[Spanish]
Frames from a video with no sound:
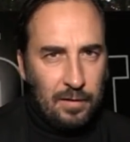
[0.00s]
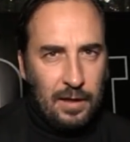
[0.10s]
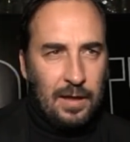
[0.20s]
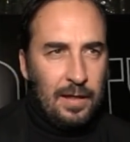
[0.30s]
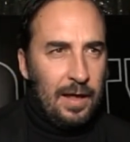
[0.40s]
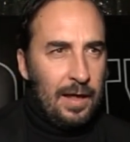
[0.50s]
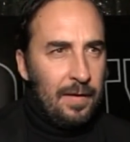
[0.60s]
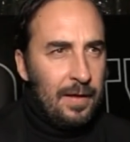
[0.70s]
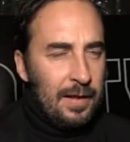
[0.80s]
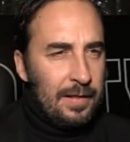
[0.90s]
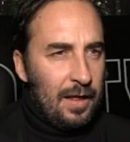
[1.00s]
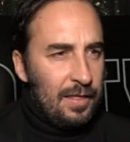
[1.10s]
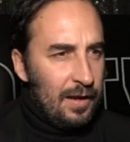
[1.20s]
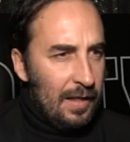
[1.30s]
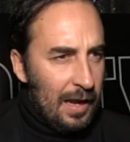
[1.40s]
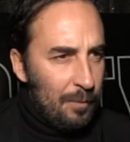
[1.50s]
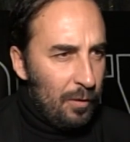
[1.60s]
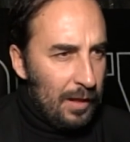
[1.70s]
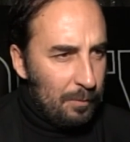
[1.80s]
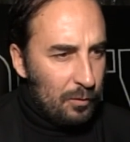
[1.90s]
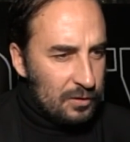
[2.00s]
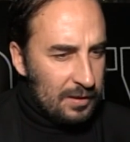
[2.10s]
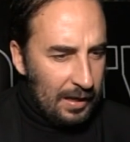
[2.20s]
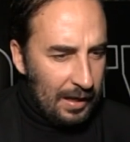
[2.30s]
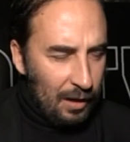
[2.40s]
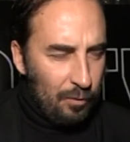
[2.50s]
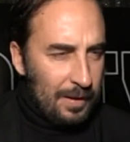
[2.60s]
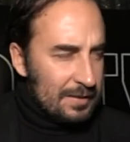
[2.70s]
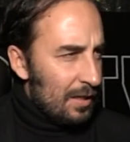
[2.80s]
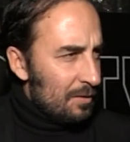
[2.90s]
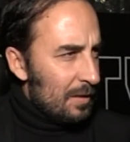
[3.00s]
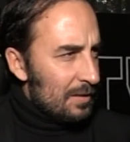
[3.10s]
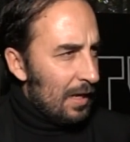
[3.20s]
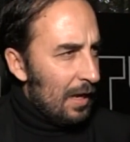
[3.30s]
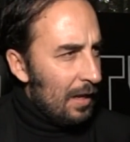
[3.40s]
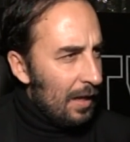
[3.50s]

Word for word: y de, de hacer de la moda pues algo más transversal,